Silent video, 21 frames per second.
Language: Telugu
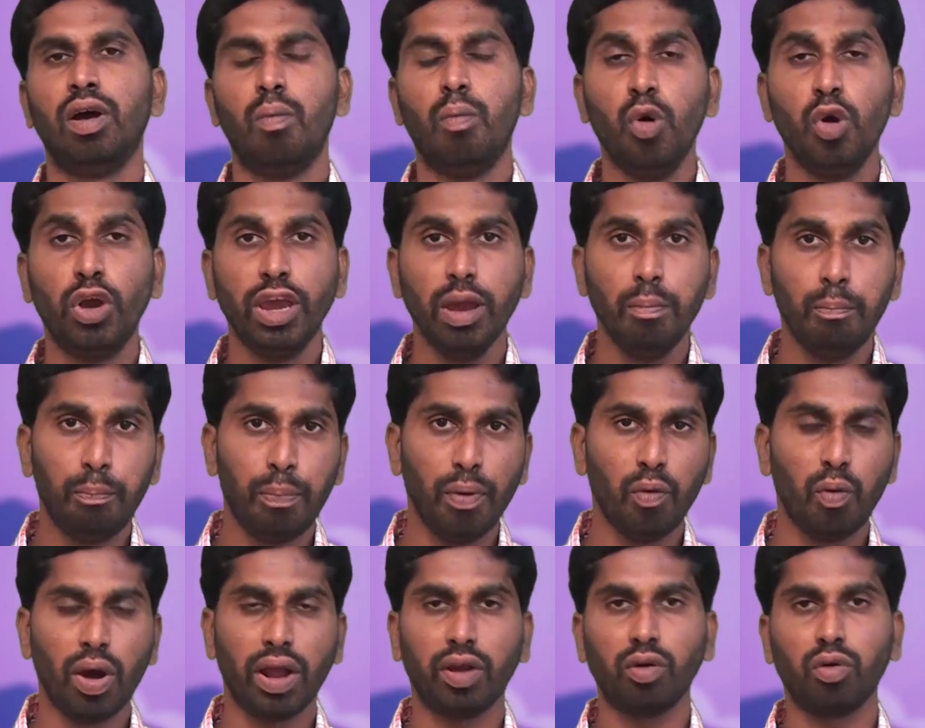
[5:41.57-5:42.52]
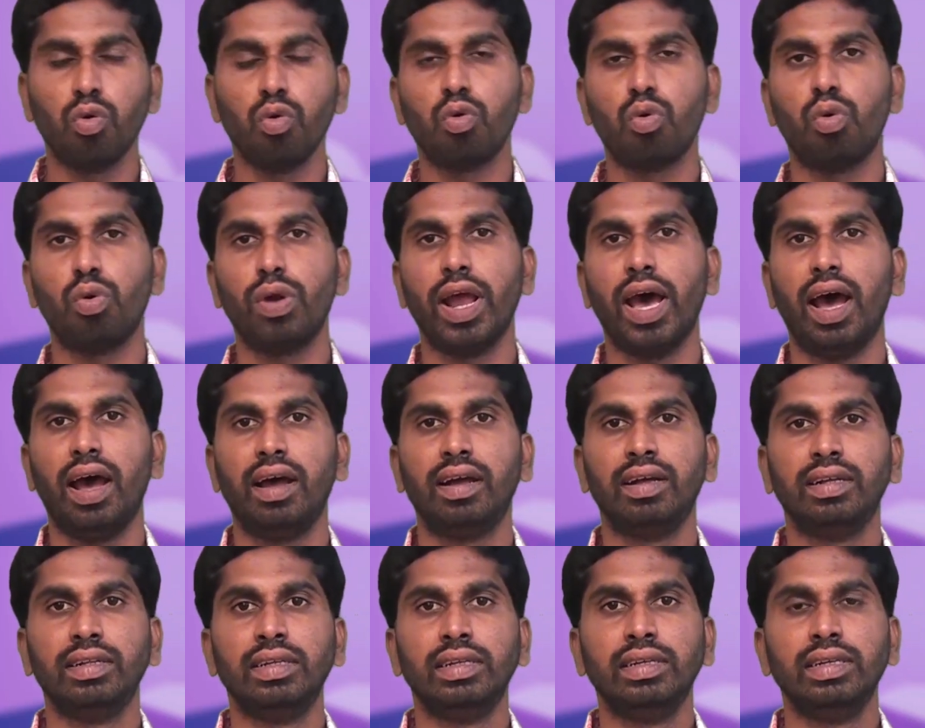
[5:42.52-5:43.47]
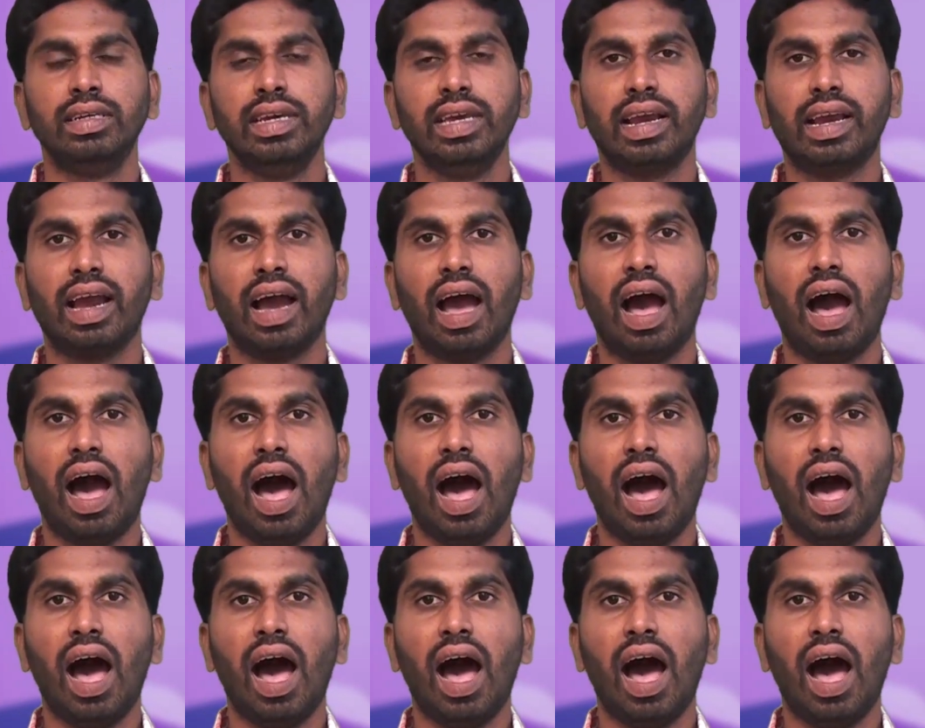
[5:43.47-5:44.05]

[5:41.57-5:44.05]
ముగింపు వరకు కూడా ఈ యొక్క